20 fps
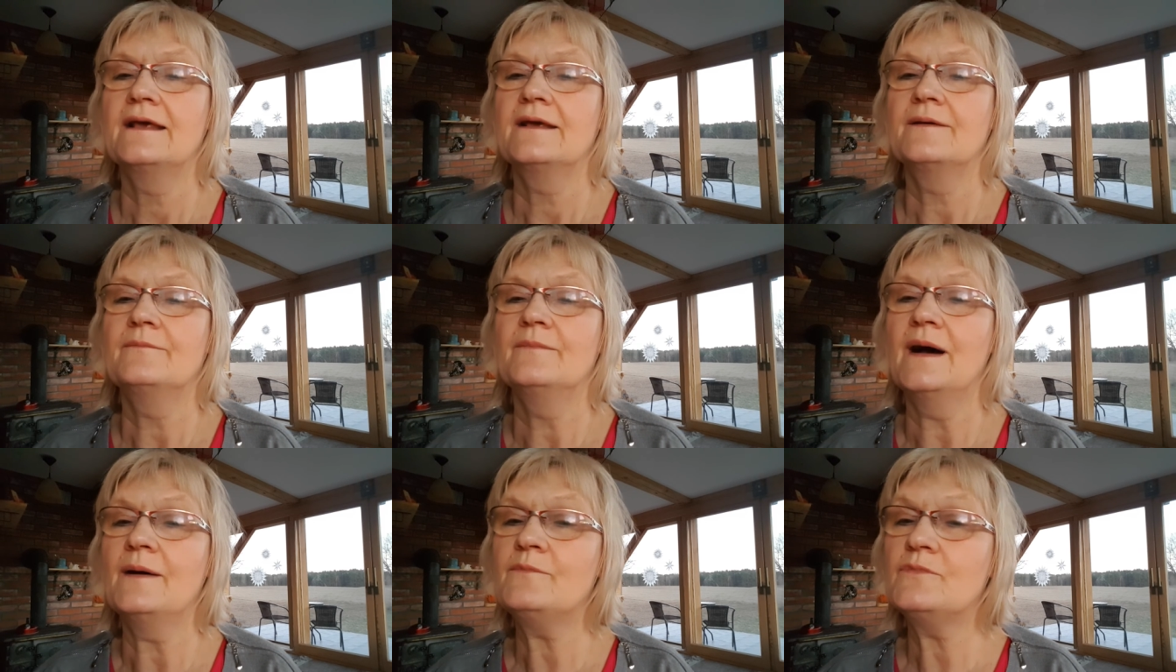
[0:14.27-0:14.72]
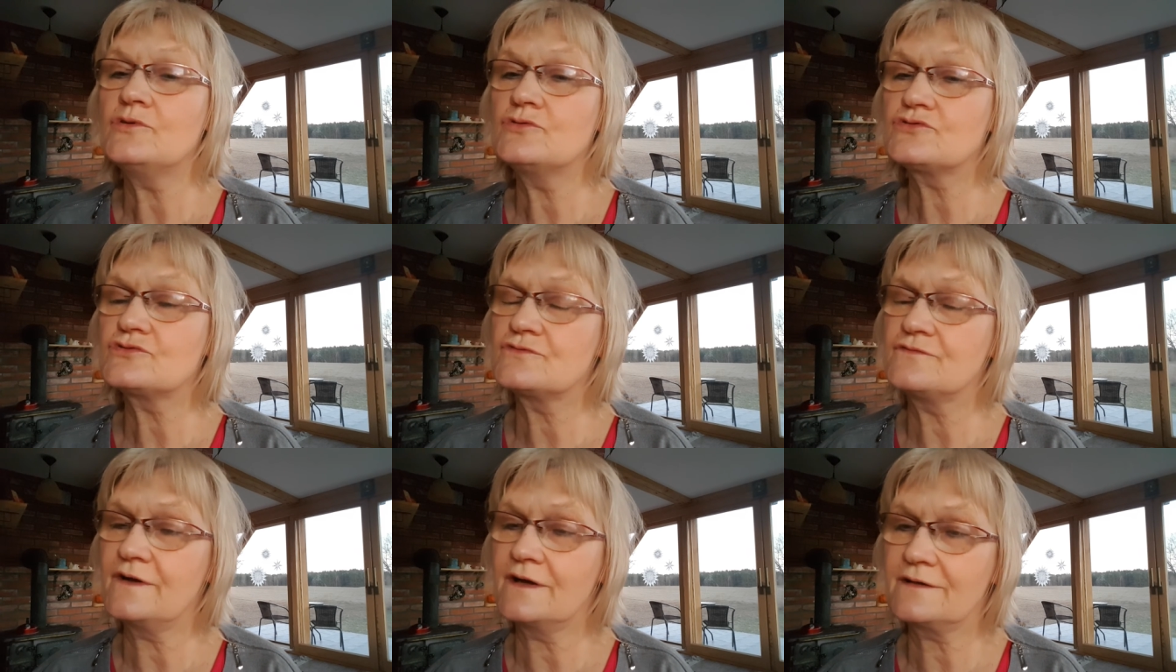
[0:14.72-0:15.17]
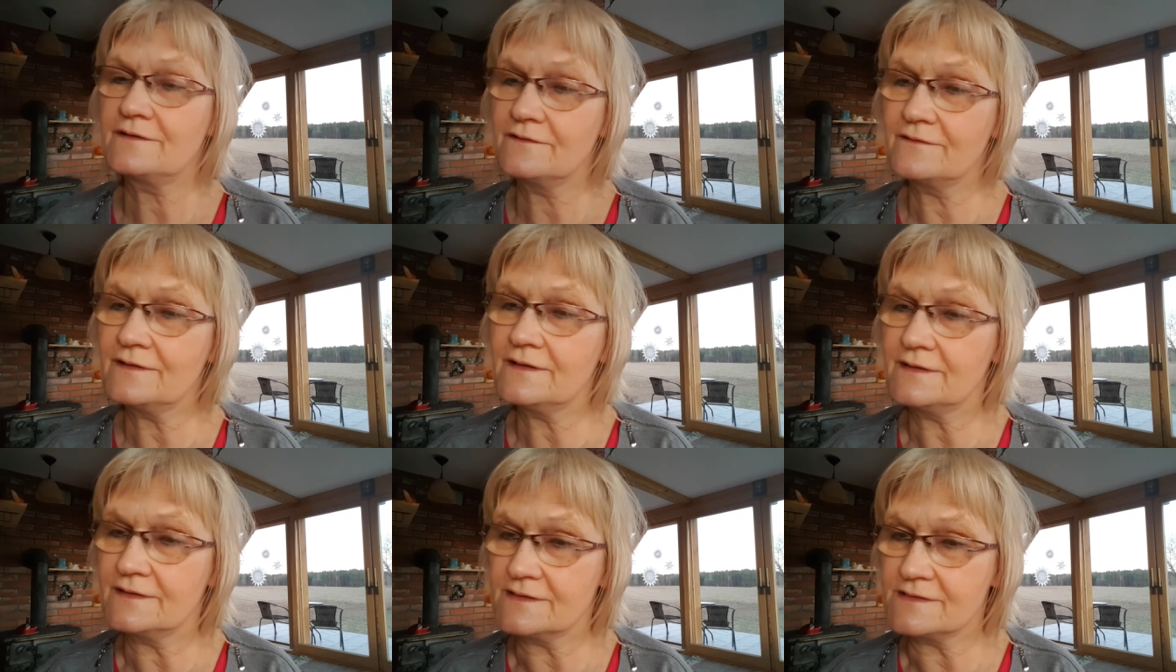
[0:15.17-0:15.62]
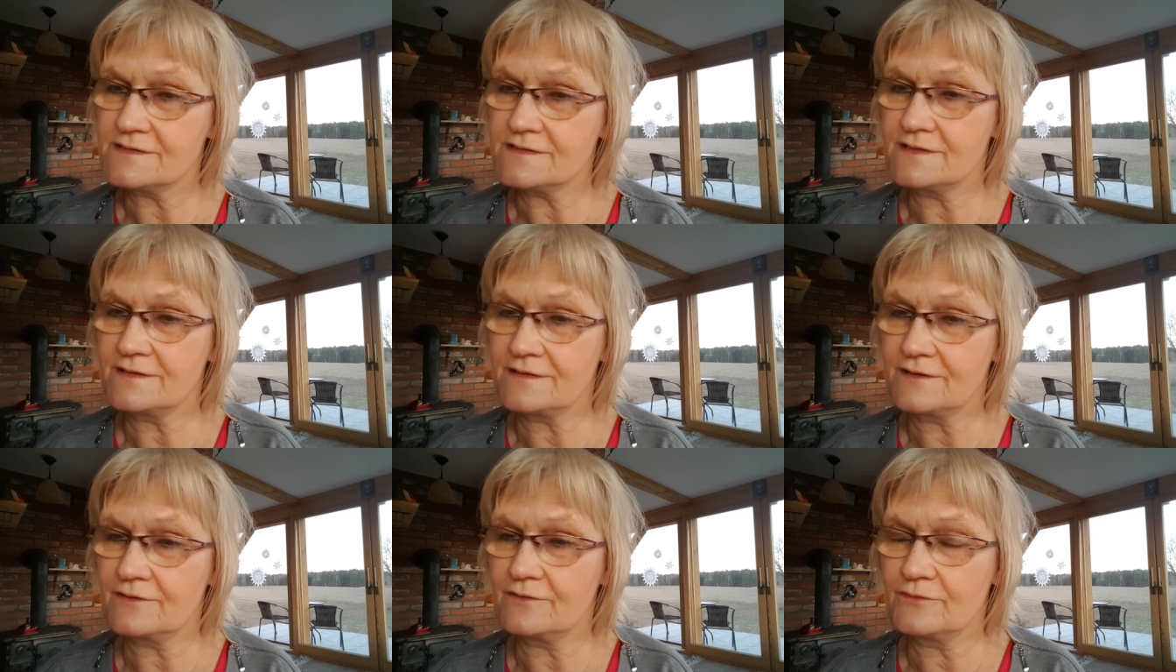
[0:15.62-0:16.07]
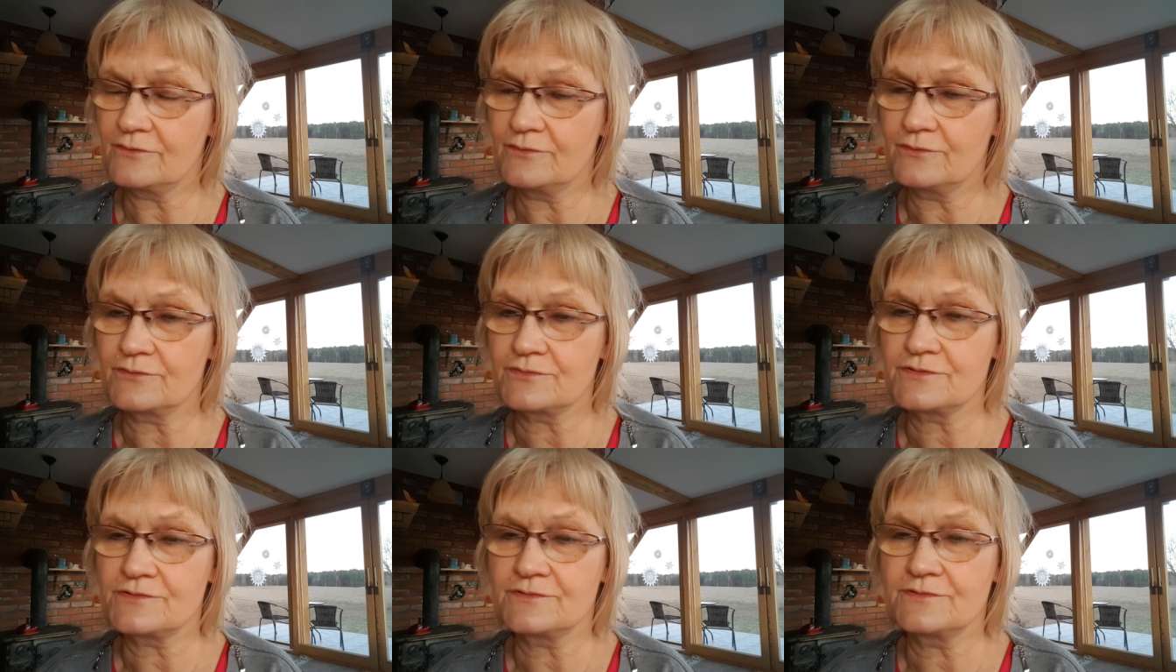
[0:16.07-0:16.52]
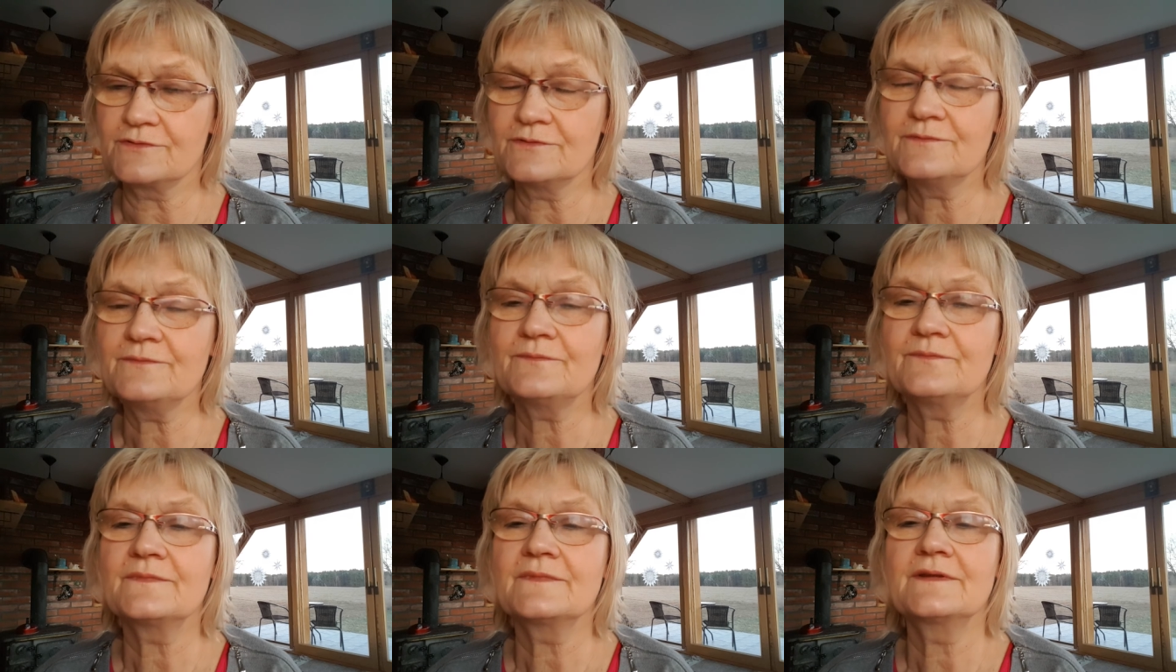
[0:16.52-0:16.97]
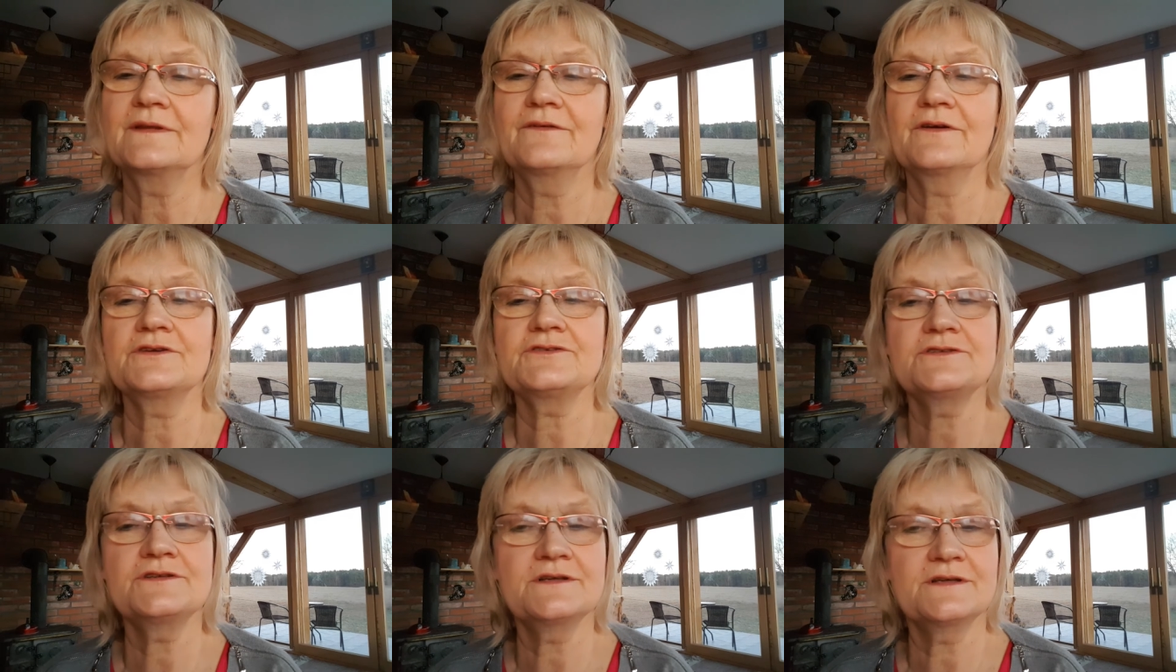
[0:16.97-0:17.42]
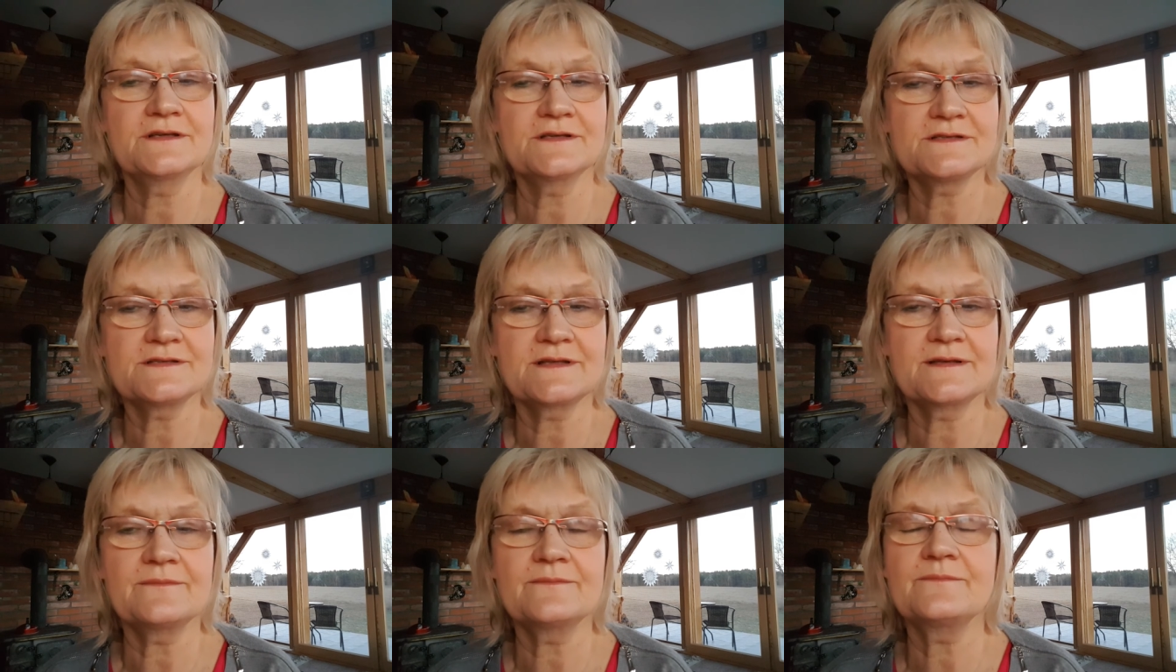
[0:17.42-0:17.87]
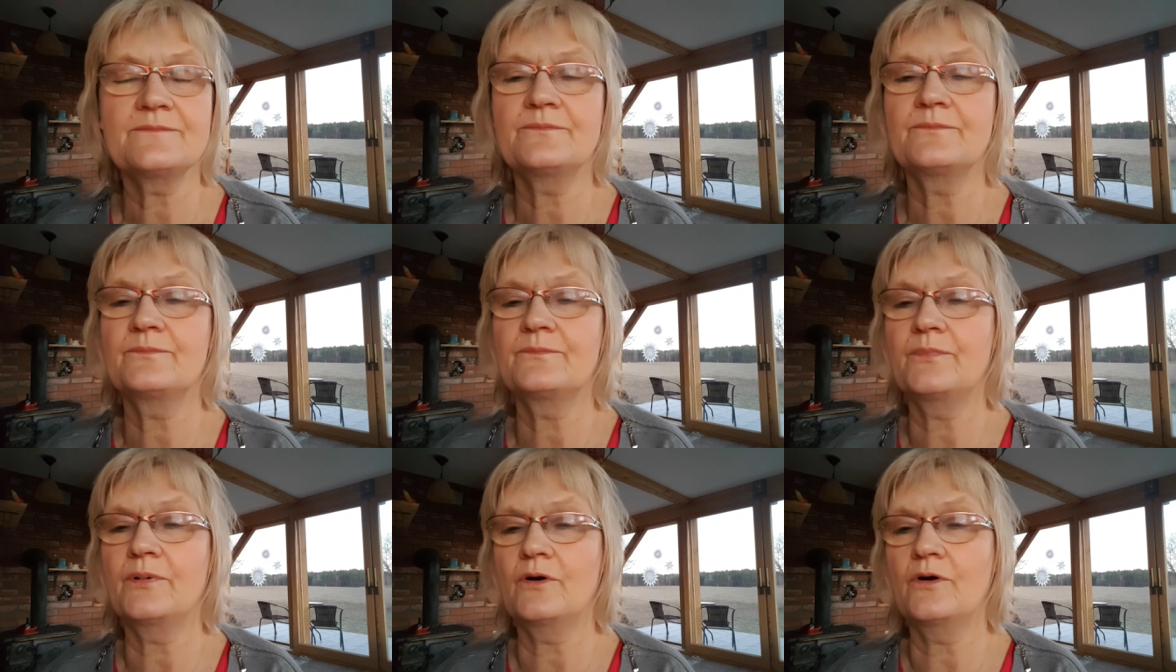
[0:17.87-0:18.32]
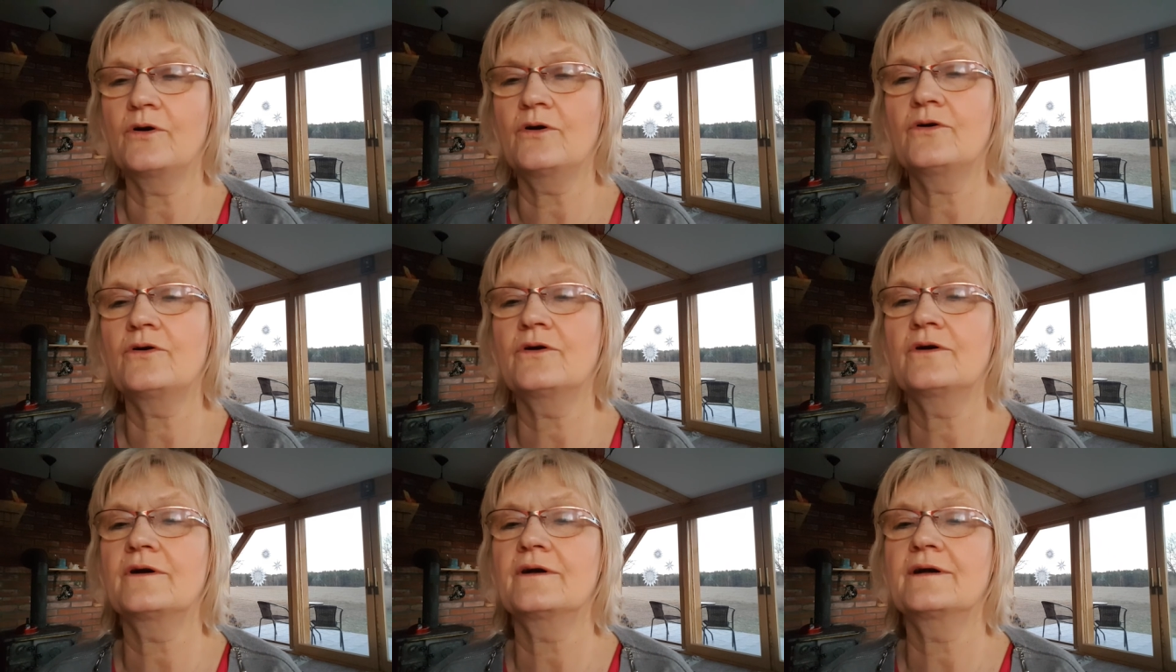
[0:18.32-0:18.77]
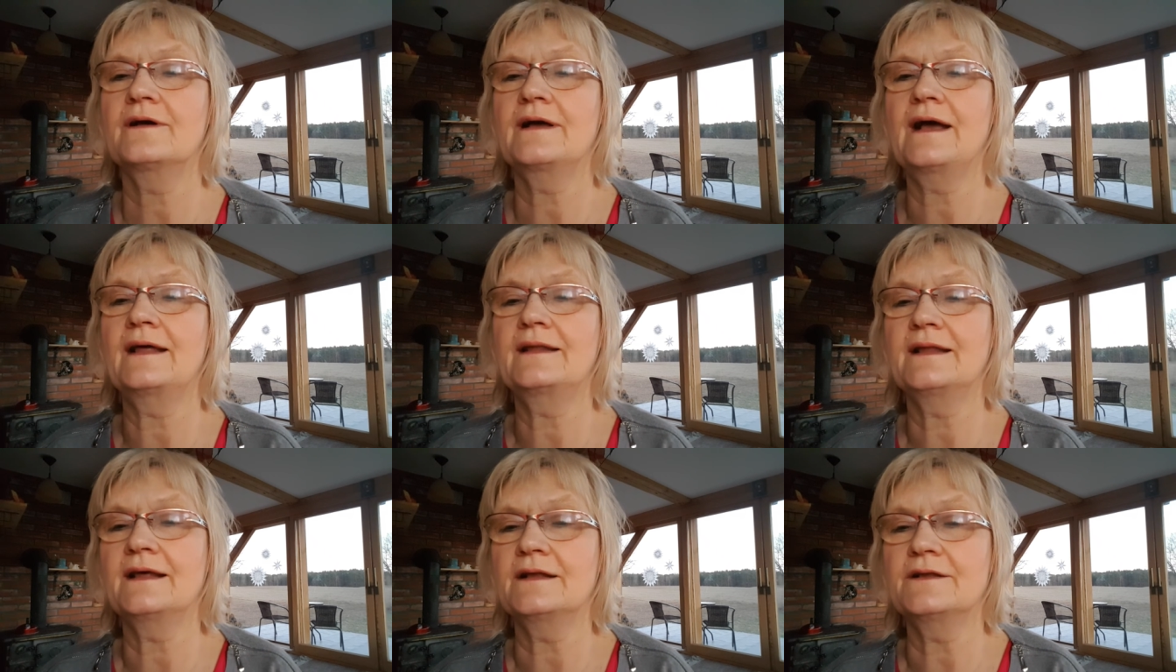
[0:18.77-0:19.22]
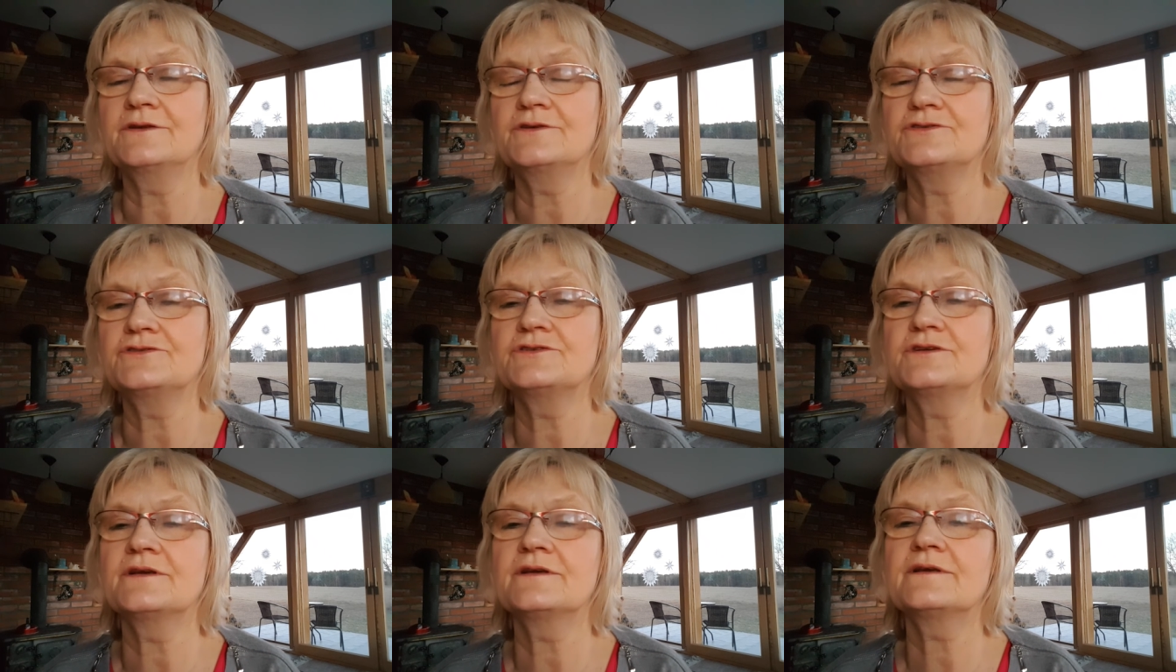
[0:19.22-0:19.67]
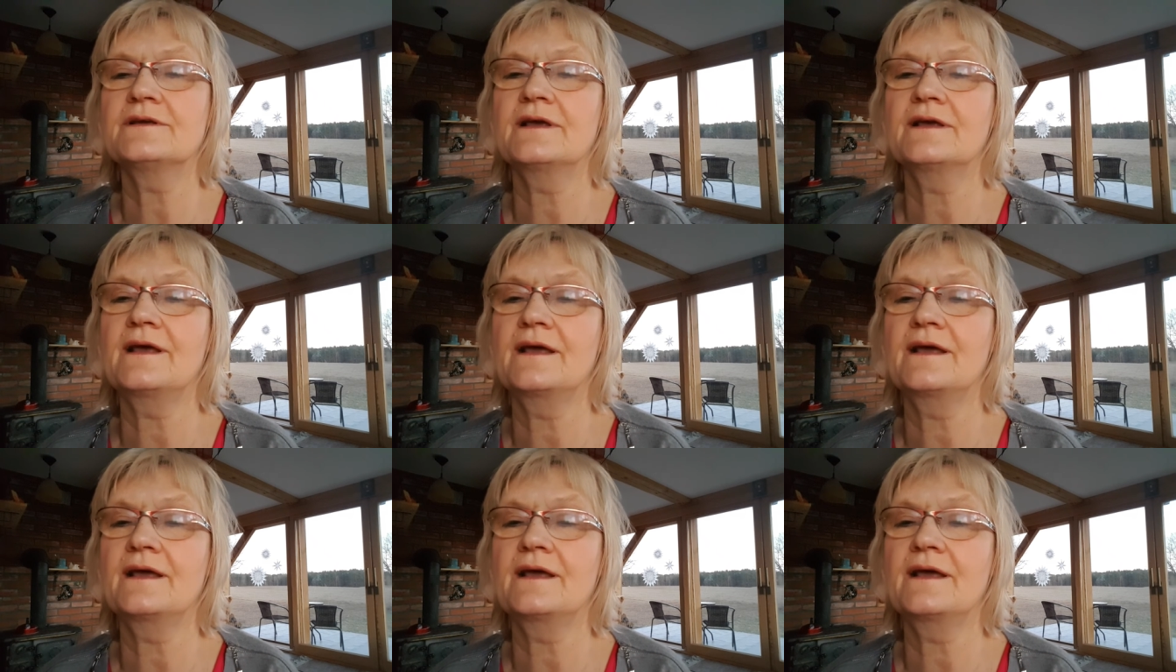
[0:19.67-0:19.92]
Mamy już czwartą edycję tego kursu i właśnie jestem po analizie,